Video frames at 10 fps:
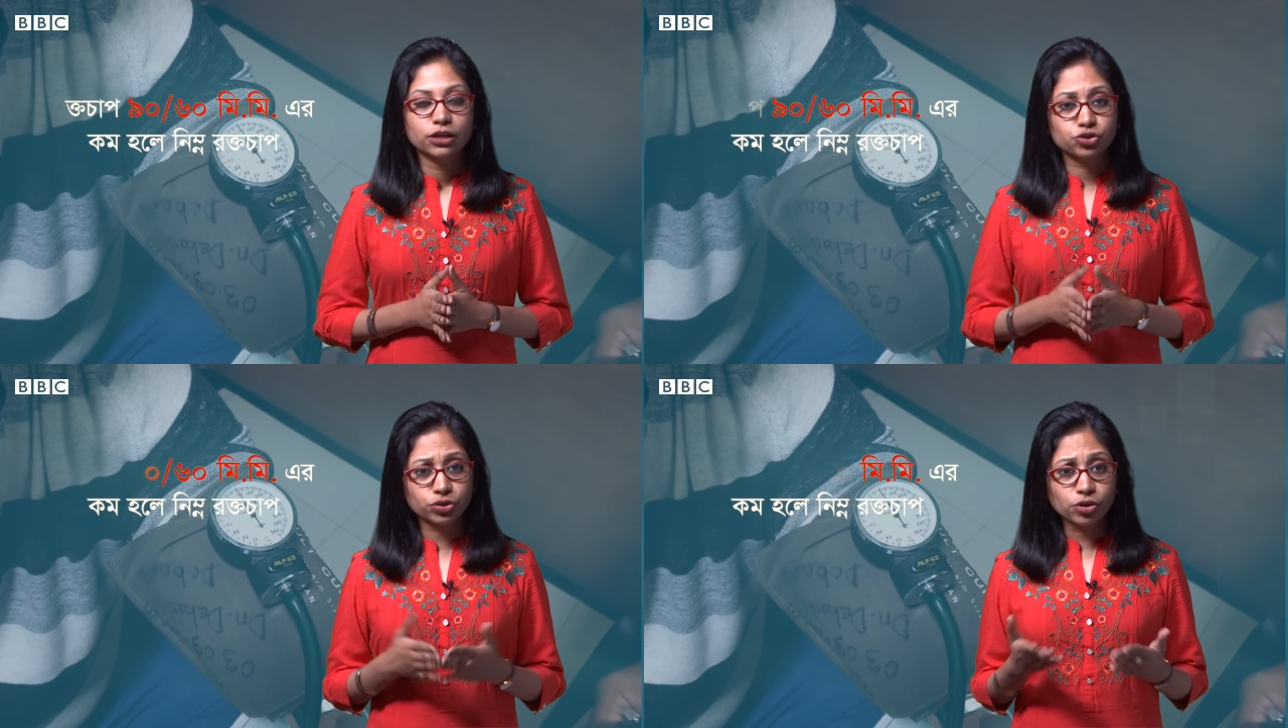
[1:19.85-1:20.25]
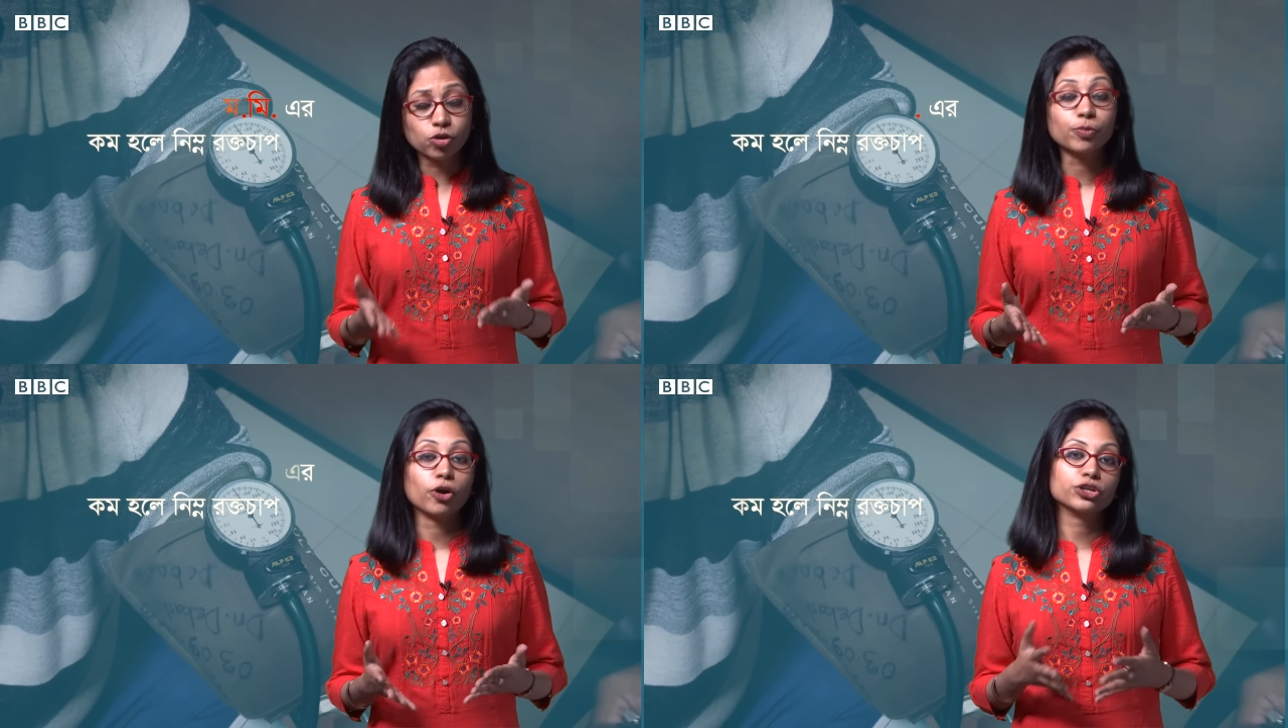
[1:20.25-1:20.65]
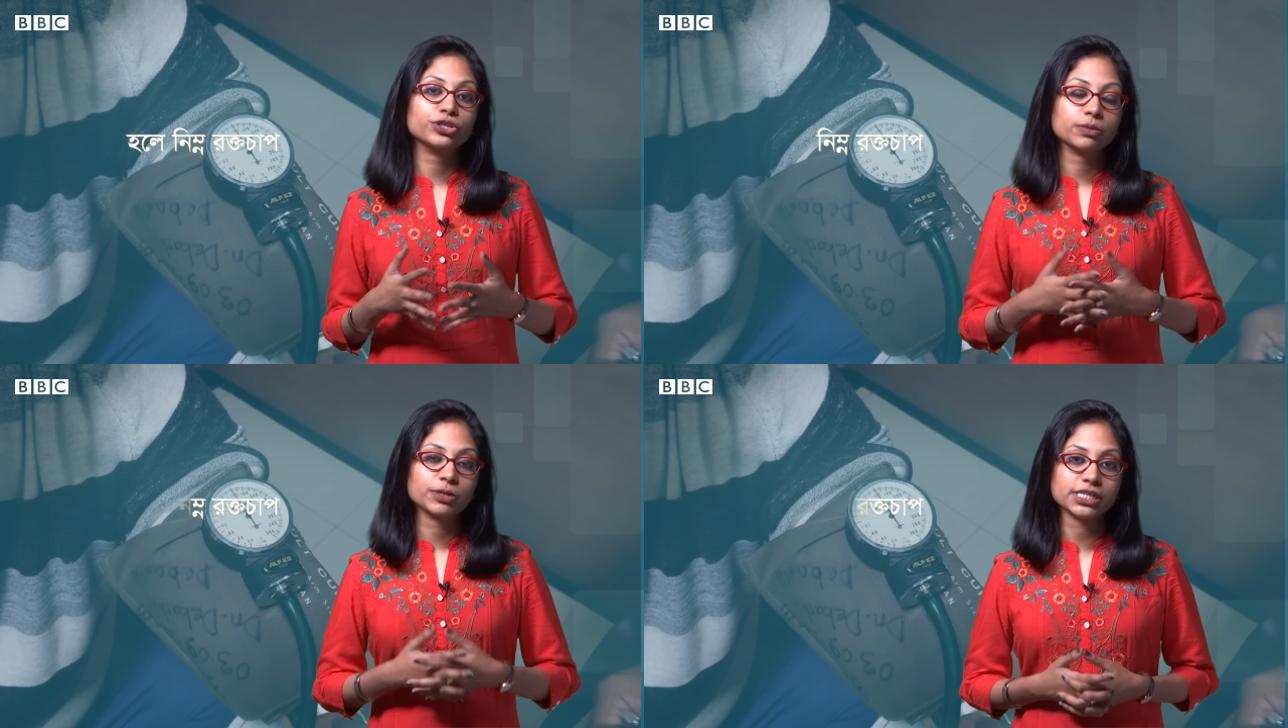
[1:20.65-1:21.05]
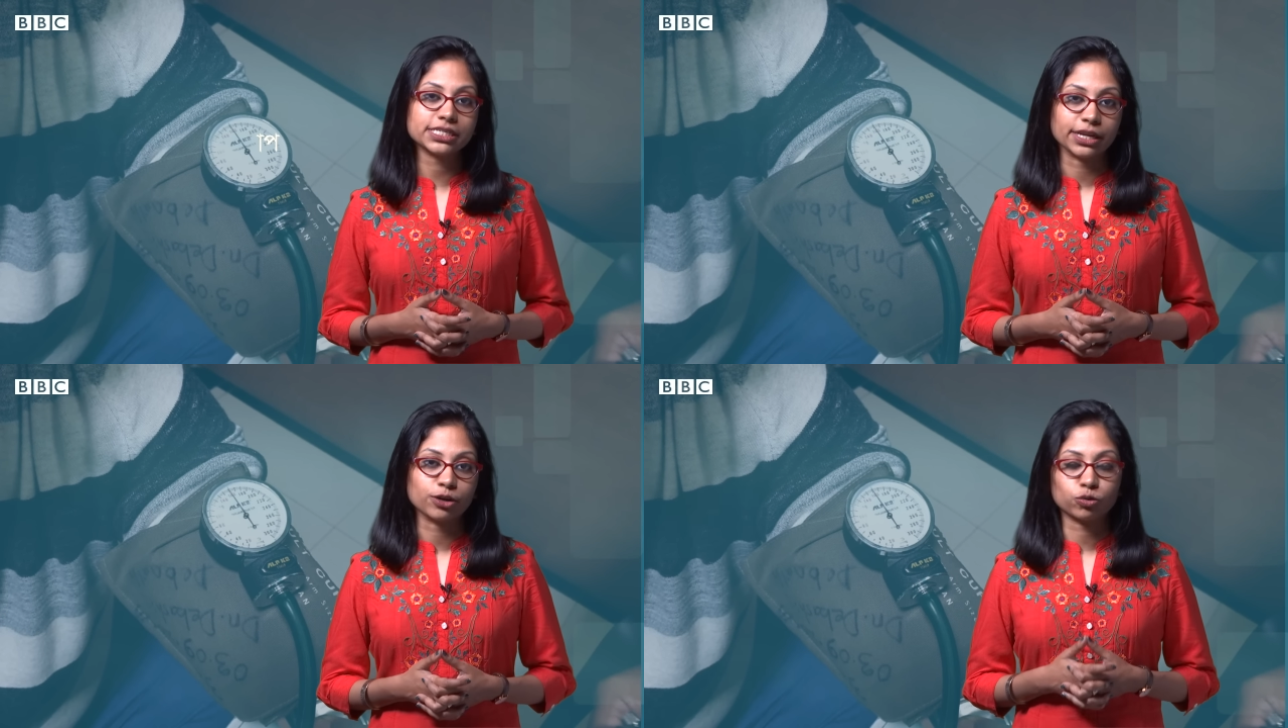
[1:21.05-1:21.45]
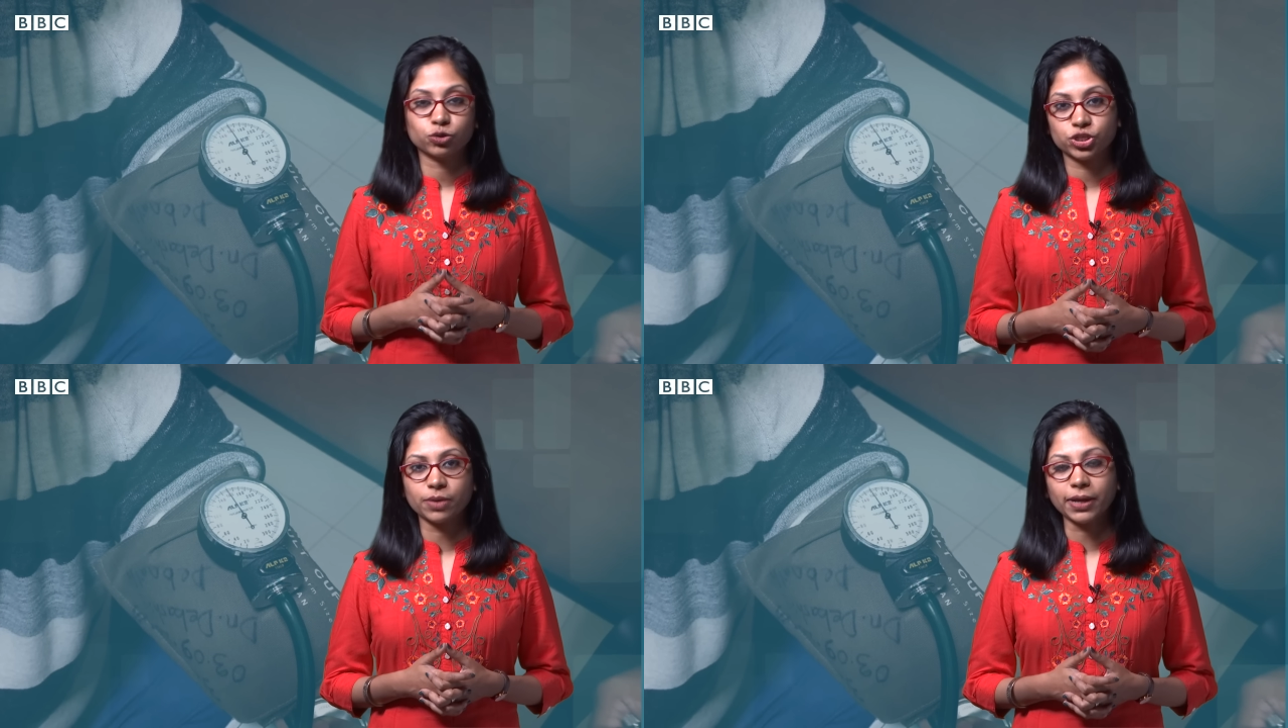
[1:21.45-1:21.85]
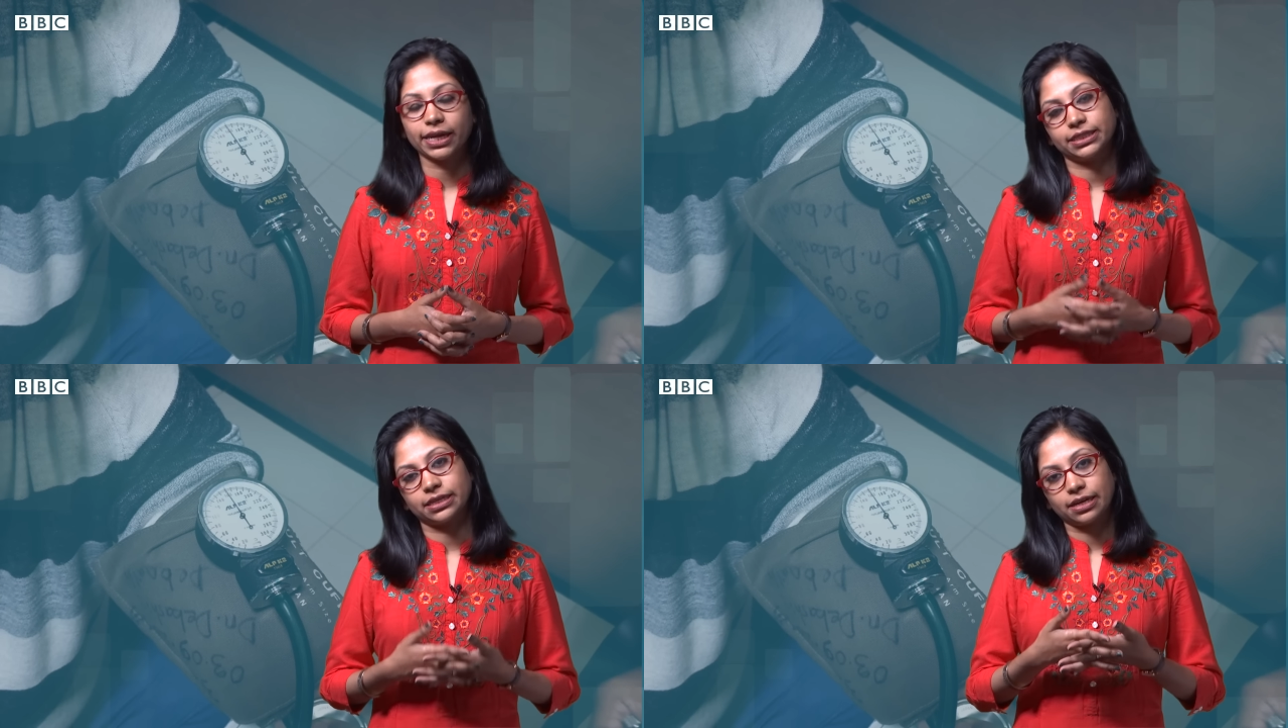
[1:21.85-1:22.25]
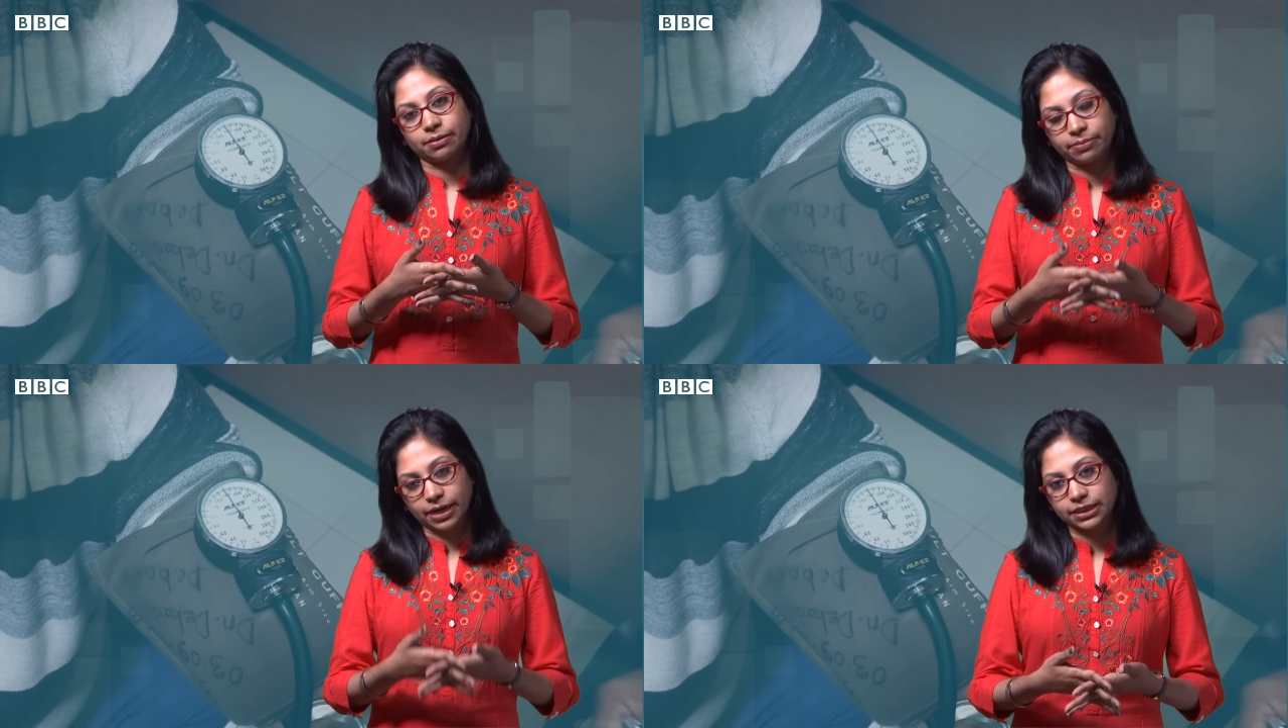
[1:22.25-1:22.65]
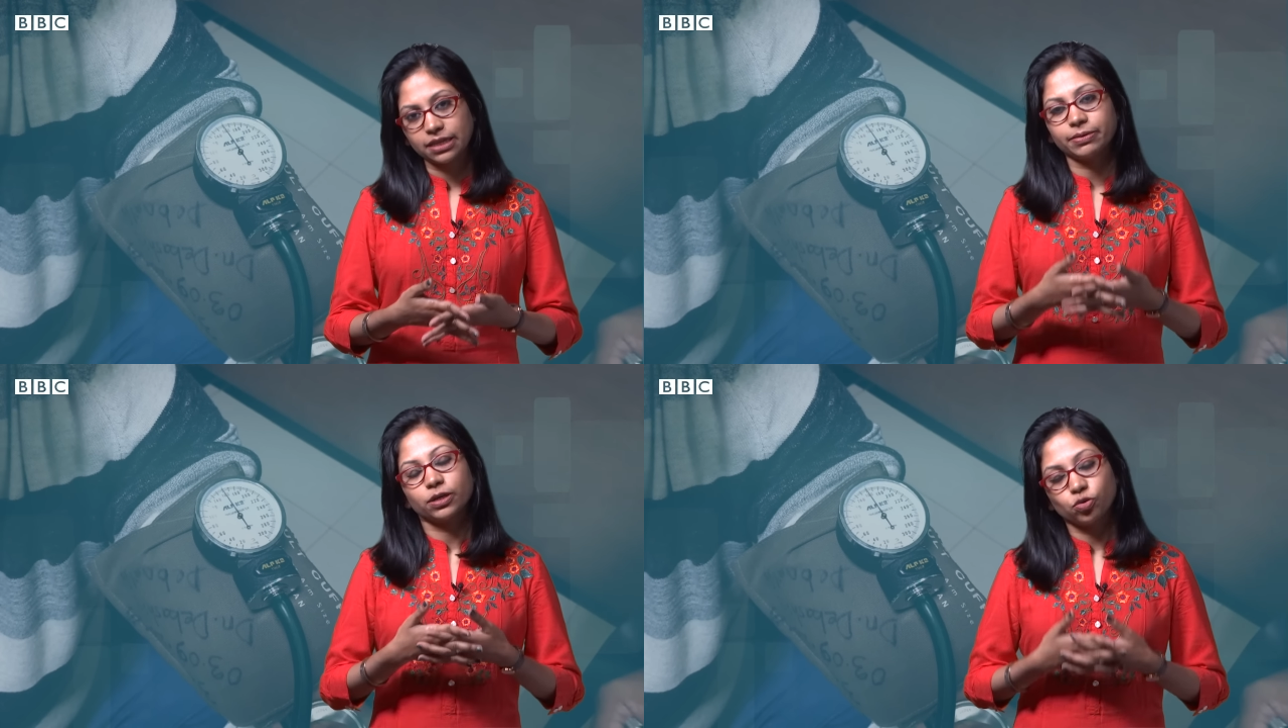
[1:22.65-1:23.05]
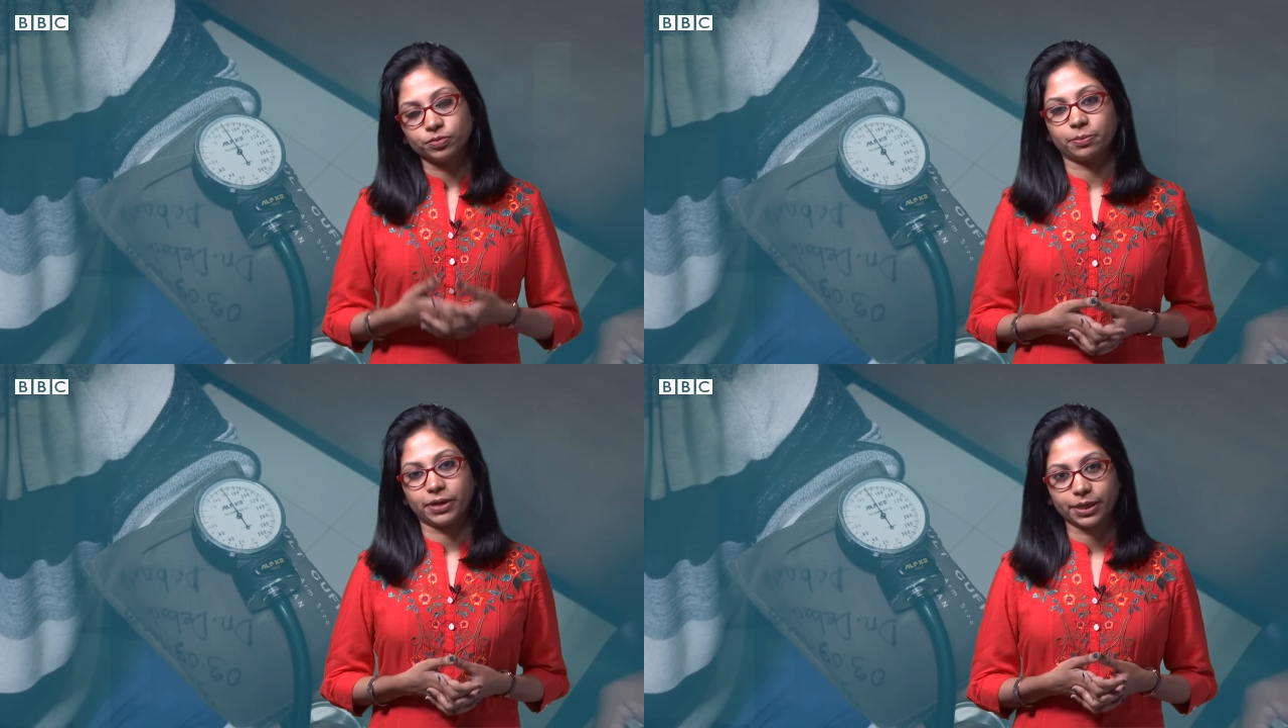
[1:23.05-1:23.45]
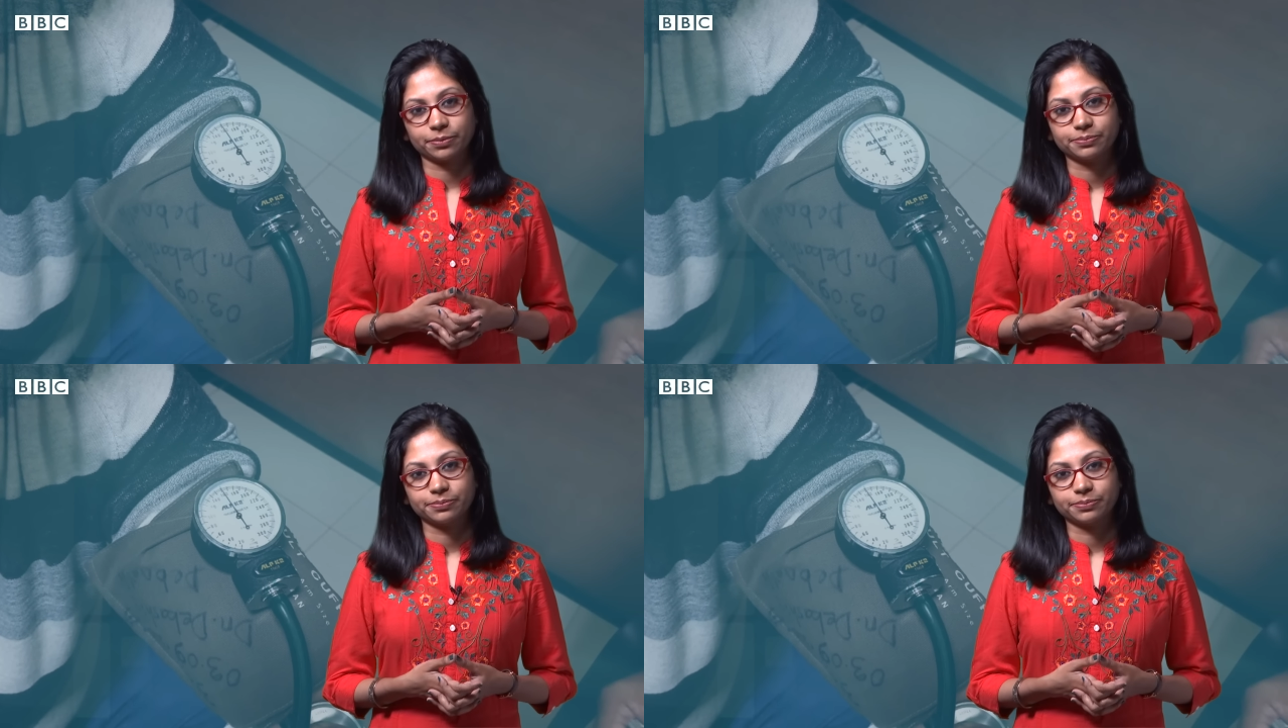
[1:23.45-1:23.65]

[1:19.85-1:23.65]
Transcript: যদিও বয়স নির্বিশেষে রক্তচাপ খানিকটা বাড়তে বা কমতে পারে